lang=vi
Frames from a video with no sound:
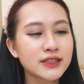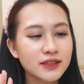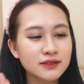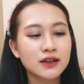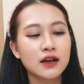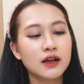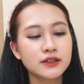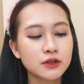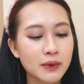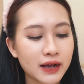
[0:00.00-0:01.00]
nhưng
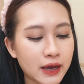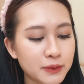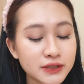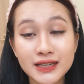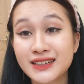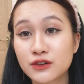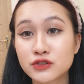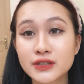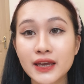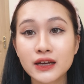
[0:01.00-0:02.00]
nhưng mà cái mỡ chăn này
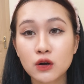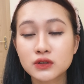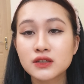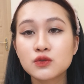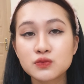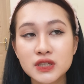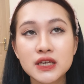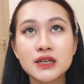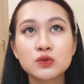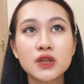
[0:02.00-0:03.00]
nó sẽ có tác dụng
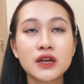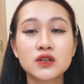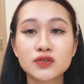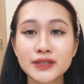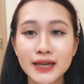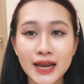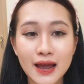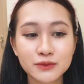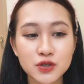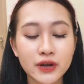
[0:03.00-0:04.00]
gì đầu tiên là nó sẽ
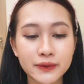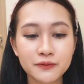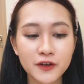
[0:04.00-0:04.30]
làm cho cái